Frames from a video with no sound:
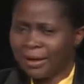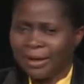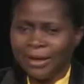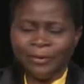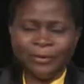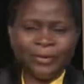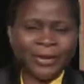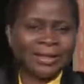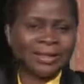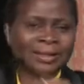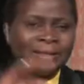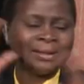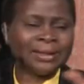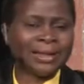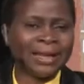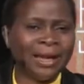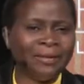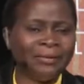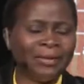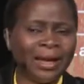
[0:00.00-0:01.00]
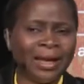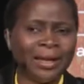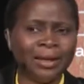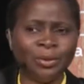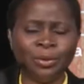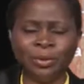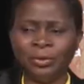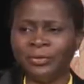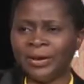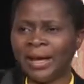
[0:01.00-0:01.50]
qui fait son
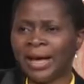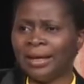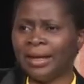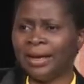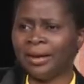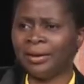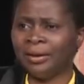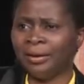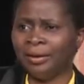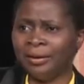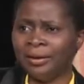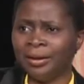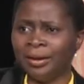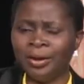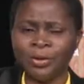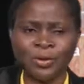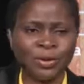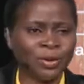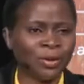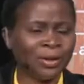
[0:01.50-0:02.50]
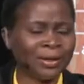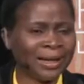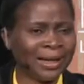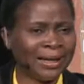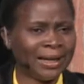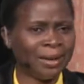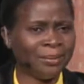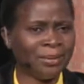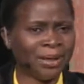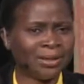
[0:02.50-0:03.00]
travail ou va à l'école, ensuite rentre
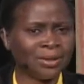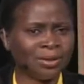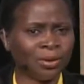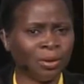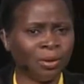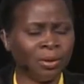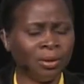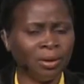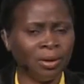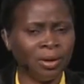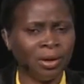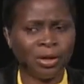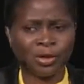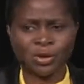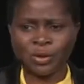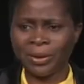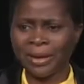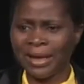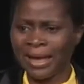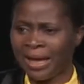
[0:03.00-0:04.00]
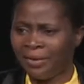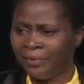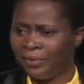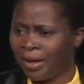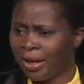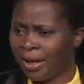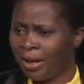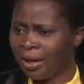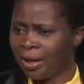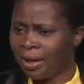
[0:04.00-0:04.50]
à la maison, se
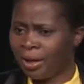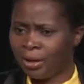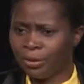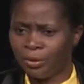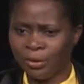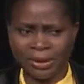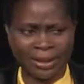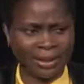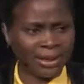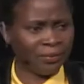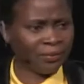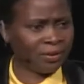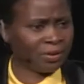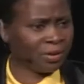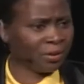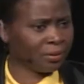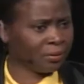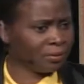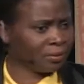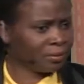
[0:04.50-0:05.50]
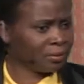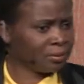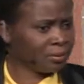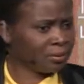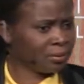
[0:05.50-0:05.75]
gaver de télévision,